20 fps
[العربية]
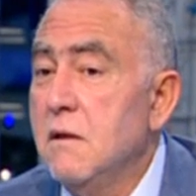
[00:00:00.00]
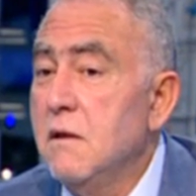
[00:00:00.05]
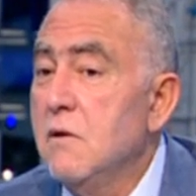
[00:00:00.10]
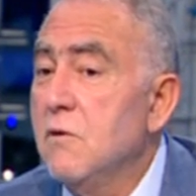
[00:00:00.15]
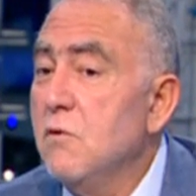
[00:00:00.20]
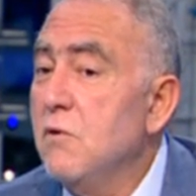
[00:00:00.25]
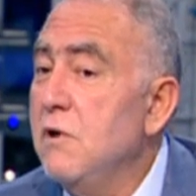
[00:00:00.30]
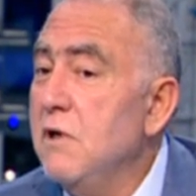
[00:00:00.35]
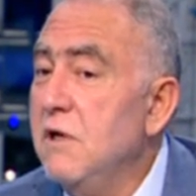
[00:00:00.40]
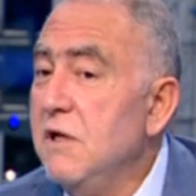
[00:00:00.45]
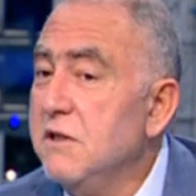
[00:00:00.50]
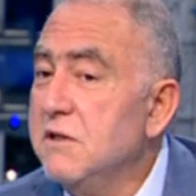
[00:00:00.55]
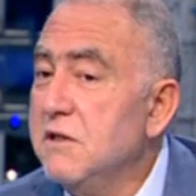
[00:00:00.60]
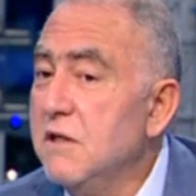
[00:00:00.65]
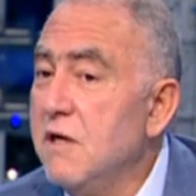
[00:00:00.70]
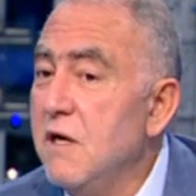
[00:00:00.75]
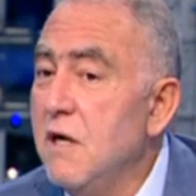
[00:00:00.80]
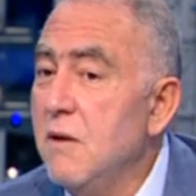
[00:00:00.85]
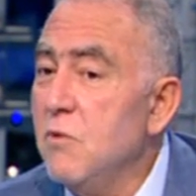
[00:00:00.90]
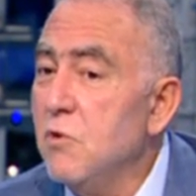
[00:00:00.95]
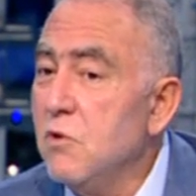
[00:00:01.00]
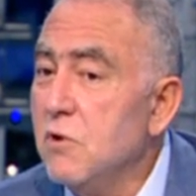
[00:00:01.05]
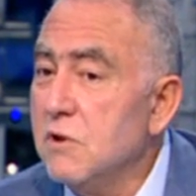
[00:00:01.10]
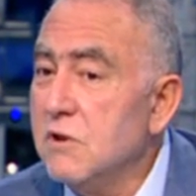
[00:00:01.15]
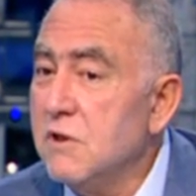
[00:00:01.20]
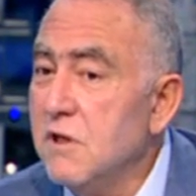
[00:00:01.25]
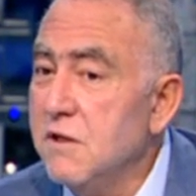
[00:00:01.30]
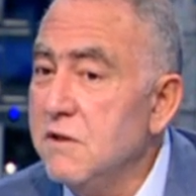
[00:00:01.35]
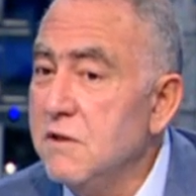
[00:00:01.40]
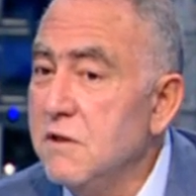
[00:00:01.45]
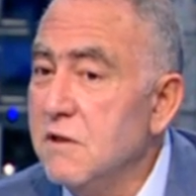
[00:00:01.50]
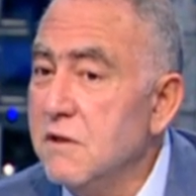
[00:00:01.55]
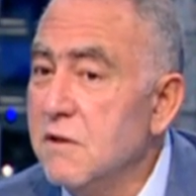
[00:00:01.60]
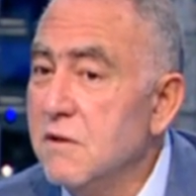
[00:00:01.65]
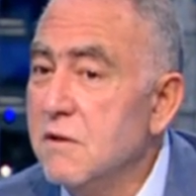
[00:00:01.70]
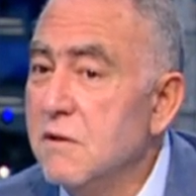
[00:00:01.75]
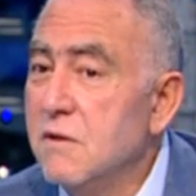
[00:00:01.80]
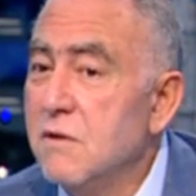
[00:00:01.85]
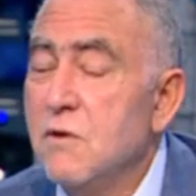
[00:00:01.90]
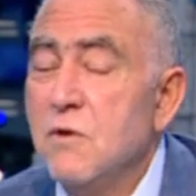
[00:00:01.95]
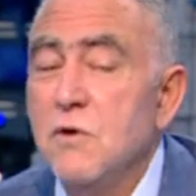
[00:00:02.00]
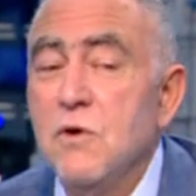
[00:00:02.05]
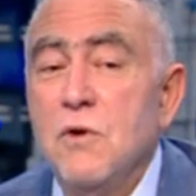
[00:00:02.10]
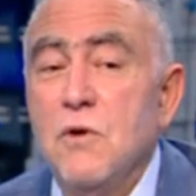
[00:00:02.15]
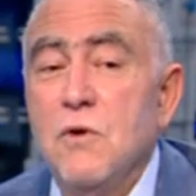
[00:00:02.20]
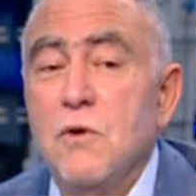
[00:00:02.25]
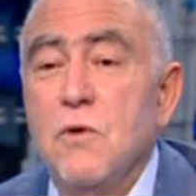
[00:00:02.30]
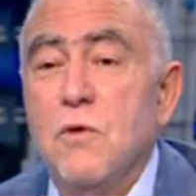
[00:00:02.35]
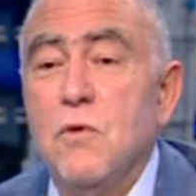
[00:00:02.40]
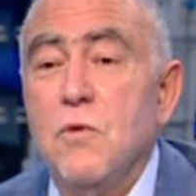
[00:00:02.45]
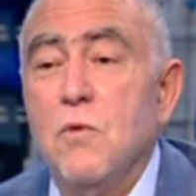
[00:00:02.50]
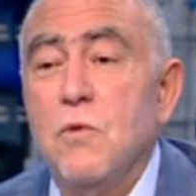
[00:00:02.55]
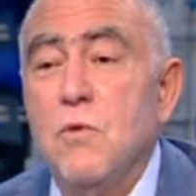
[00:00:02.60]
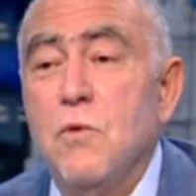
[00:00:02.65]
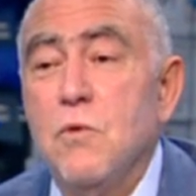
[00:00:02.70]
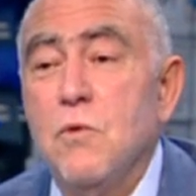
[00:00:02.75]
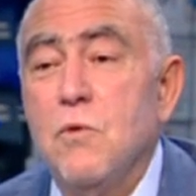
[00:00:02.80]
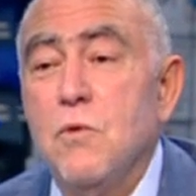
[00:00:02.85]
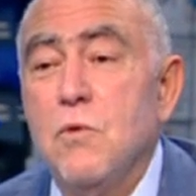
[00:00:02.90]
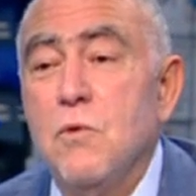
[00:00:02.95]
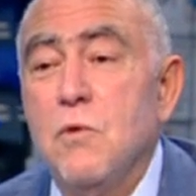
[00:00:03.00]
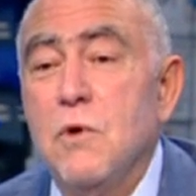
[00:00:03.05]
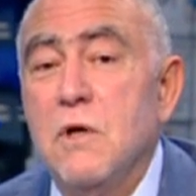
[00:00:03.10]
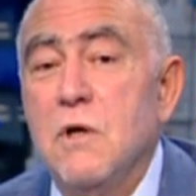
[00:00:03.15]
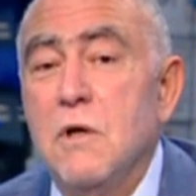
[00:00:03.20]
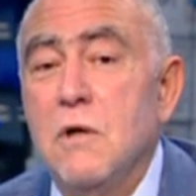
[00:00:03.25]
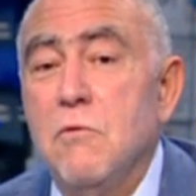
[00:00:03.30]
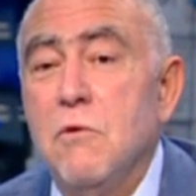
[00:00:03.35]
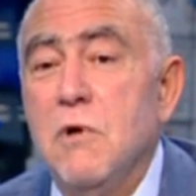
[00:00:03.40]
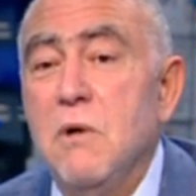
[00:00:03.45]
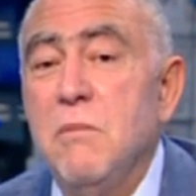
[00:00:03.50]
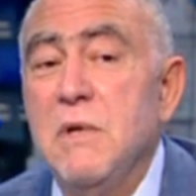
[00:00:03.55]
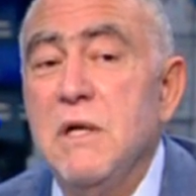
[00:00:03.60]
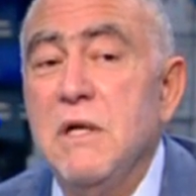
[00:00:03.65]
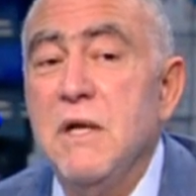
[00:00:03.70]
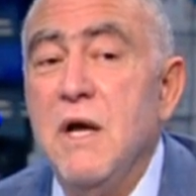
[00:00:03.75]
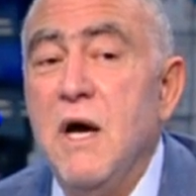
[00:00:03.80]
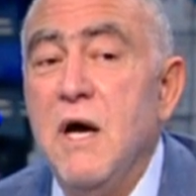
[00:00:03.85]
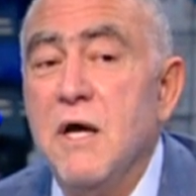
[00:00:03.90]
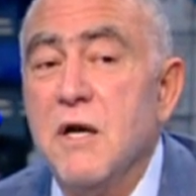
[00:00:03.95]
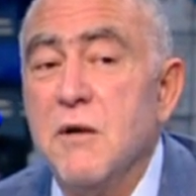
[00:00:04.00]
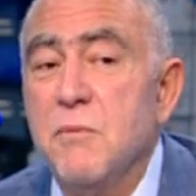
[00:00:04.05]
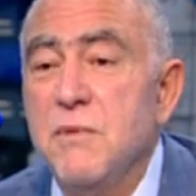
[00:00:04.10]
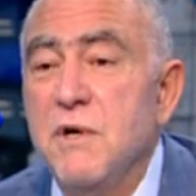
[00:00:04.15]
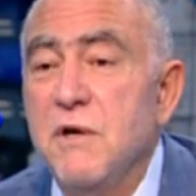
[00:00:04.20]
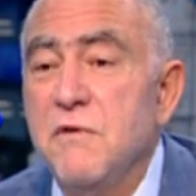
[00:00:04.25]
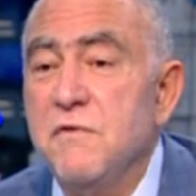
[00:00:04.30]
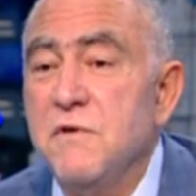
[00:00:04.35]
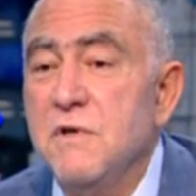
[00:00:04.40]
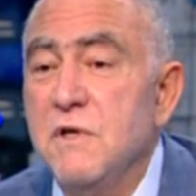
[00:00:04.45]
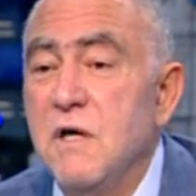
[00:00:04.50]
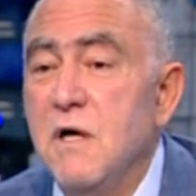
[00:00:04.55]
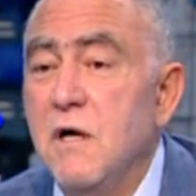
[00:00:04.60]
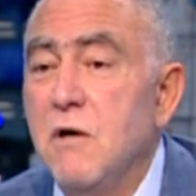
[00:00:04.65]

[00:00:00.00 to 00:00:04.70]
كل احترام وكل تقدير وعملنا حربنا فيها